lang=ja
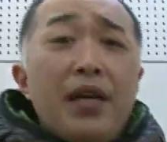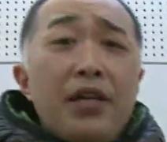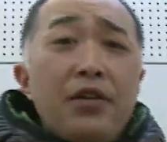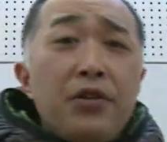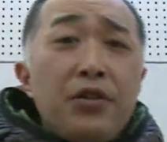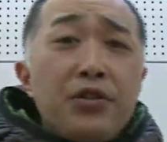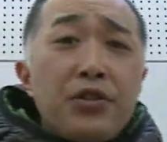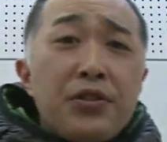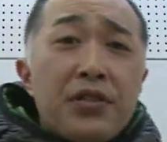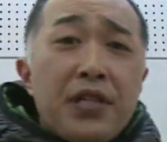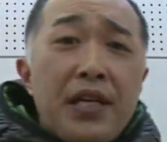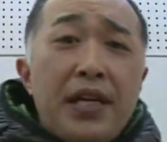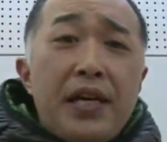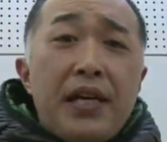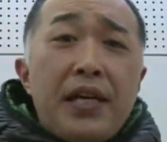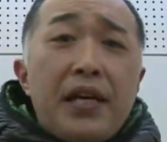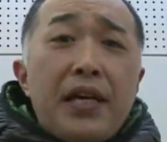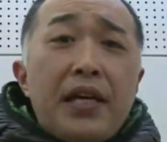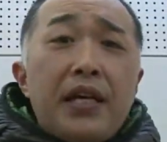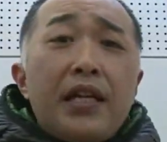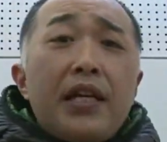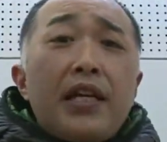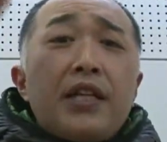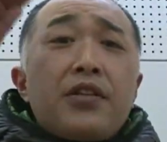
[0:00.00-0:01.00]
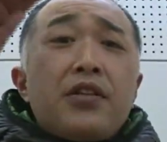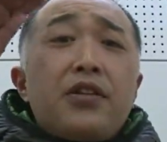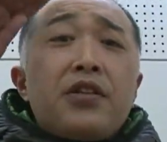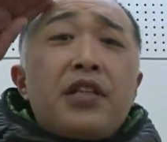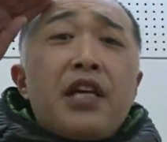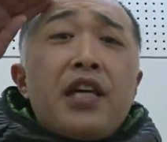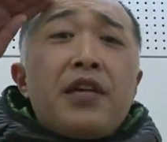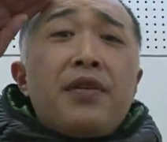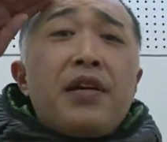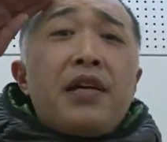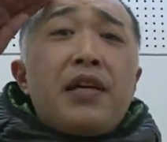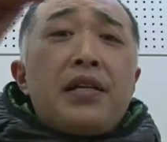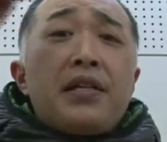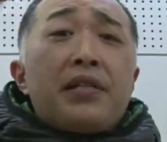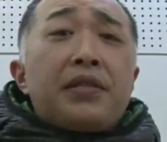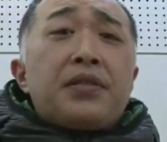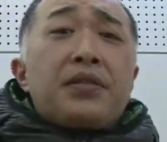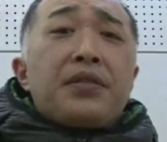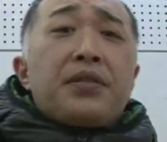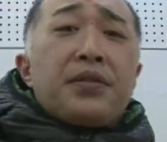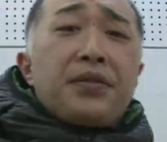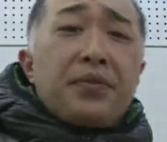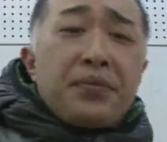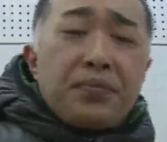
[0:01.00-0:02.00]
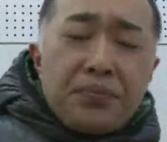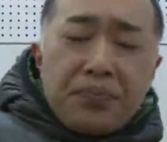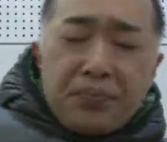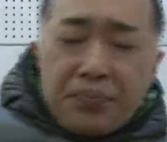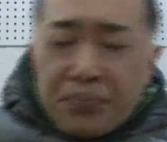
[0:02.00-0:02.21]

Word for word: 毎度ご乗車ありがとうございます